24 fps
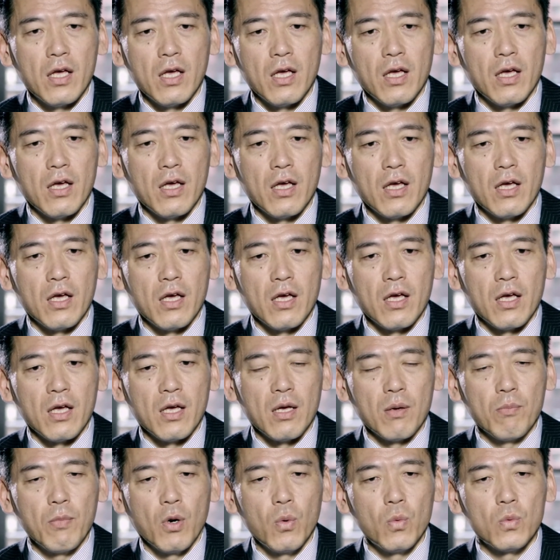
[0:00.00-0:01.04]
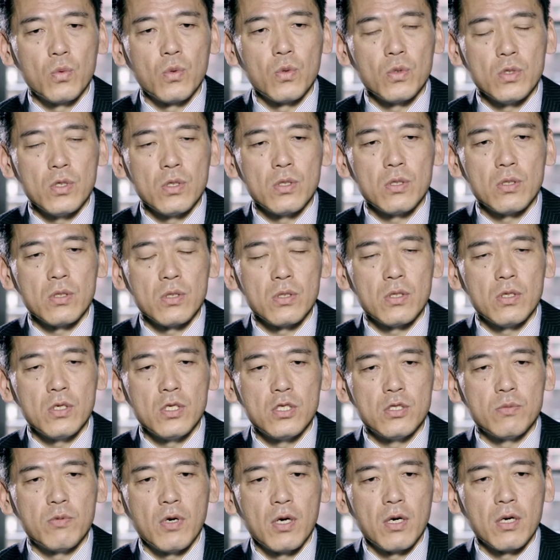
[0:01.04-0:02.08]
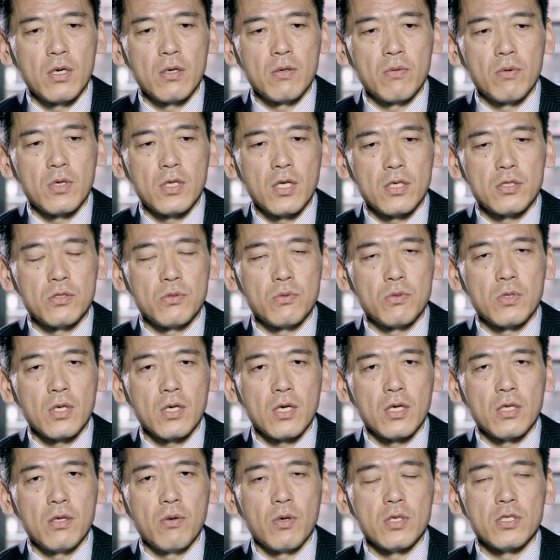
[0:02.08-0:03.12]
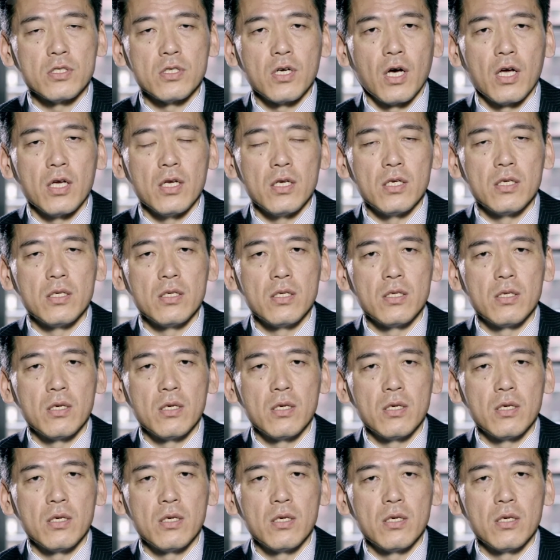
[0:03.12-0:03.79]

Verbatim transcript: えー、まあ、本当に一番私の中では近い